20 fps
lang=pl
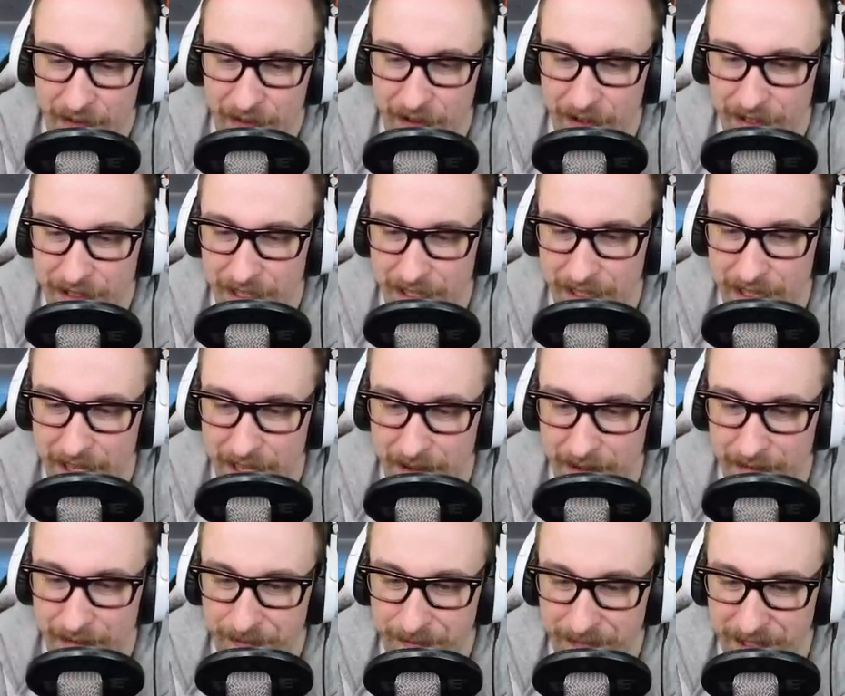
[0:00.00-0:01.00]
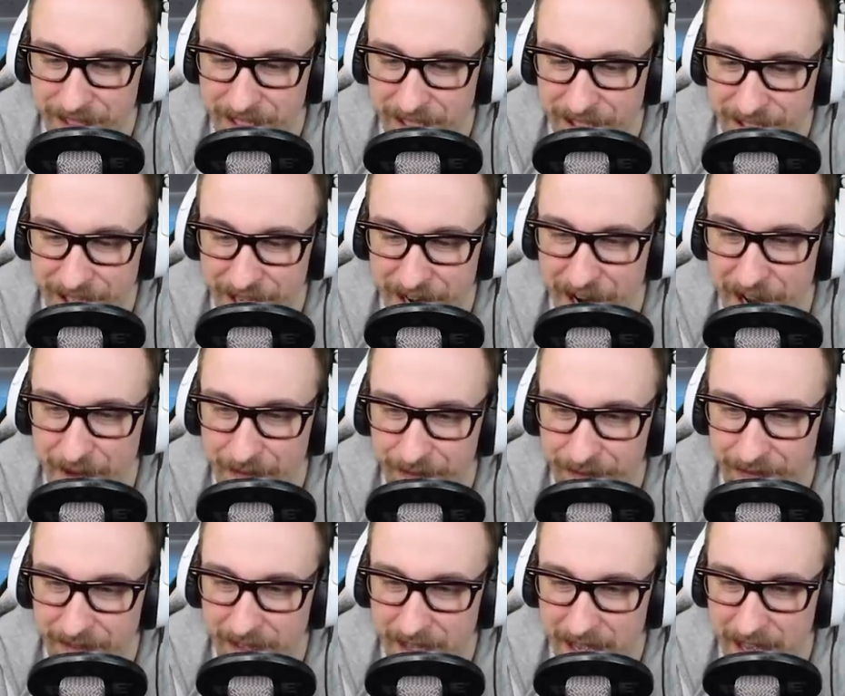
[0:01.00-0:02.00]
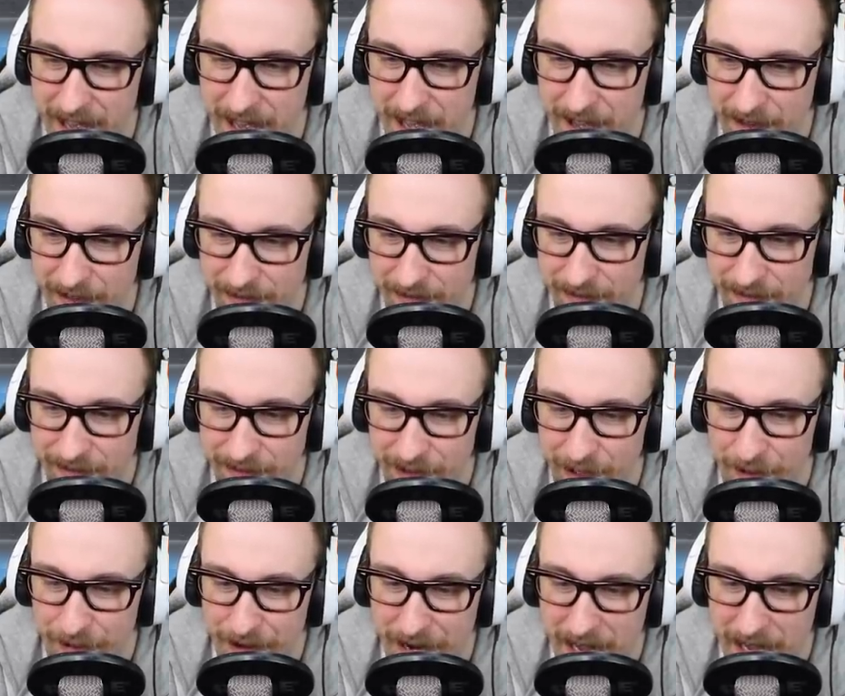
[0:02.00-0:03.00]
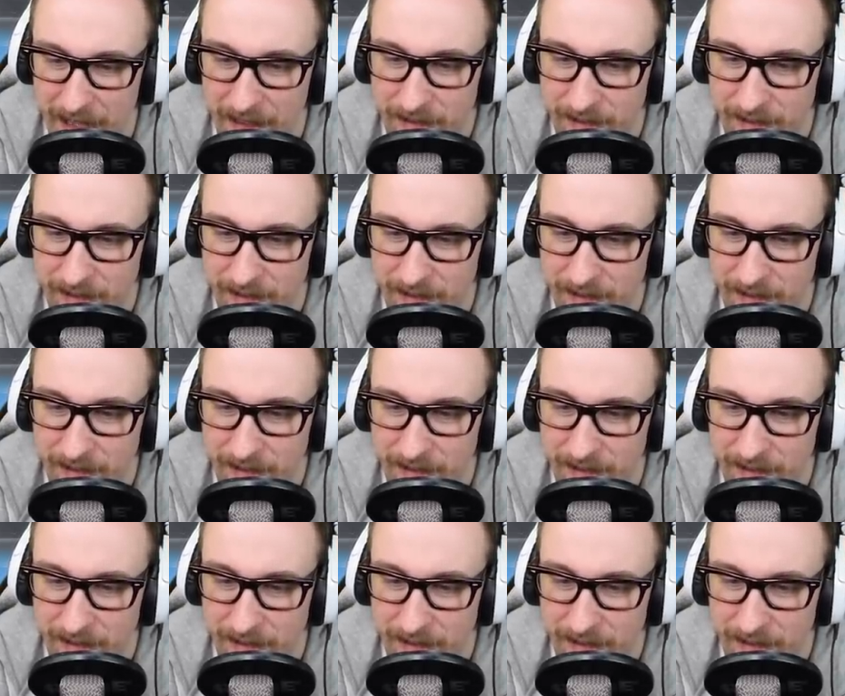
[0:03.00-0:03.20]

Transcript: Wchodzę na Messengera. E, dobra.